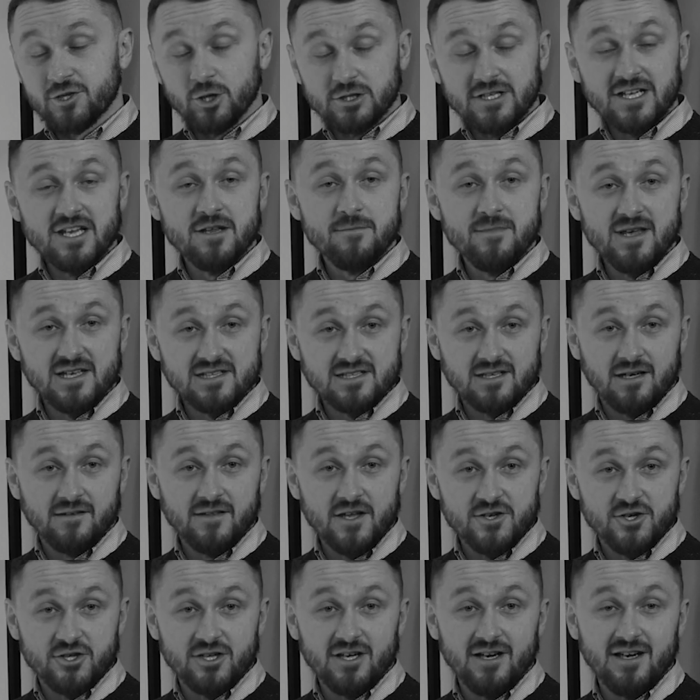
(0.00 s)
Что-то немецкое,
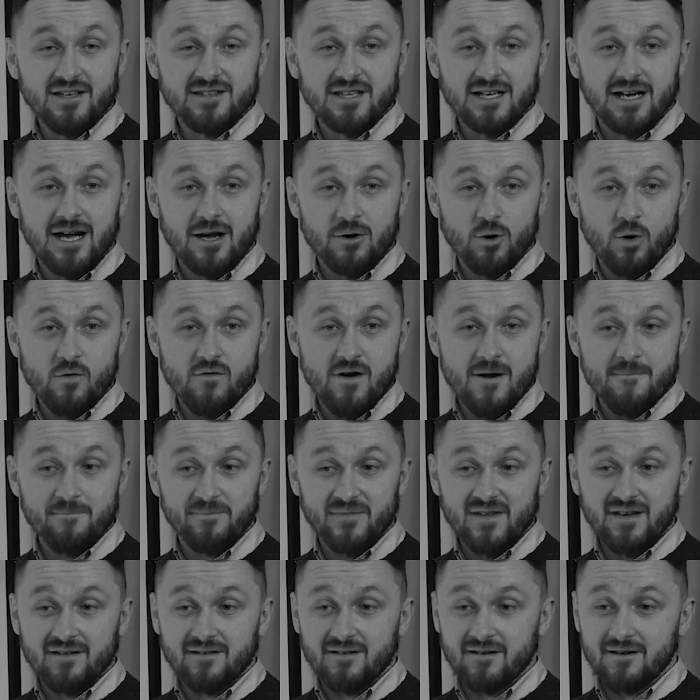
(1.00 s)
значит, эта корова
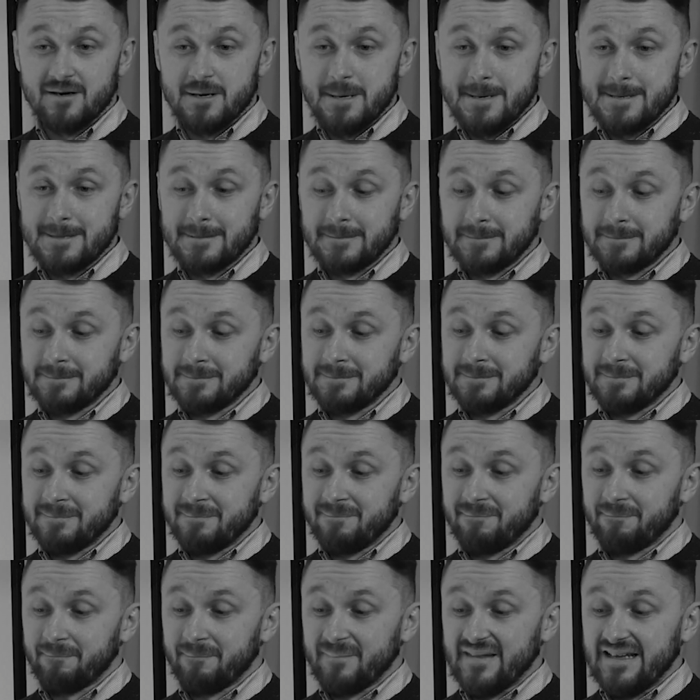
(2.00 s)
э,
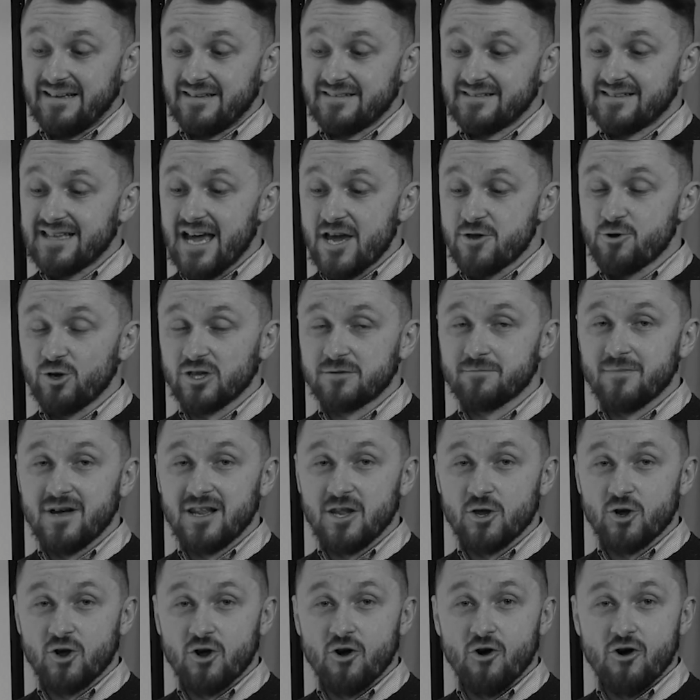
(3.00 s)
дает
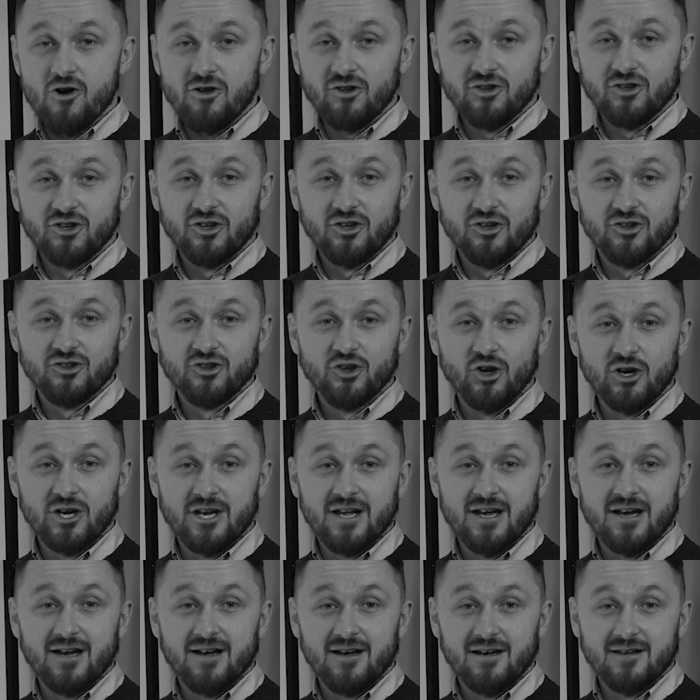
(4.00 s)
молоко
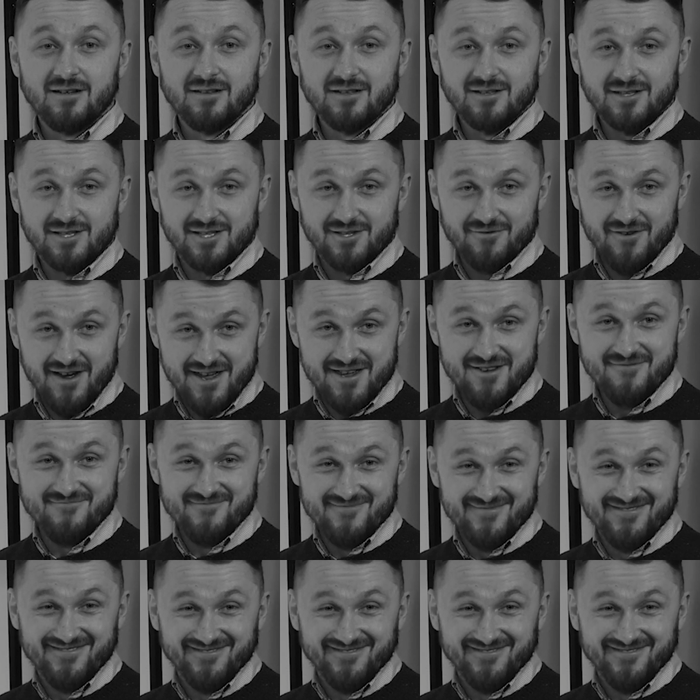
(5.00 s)
только своим.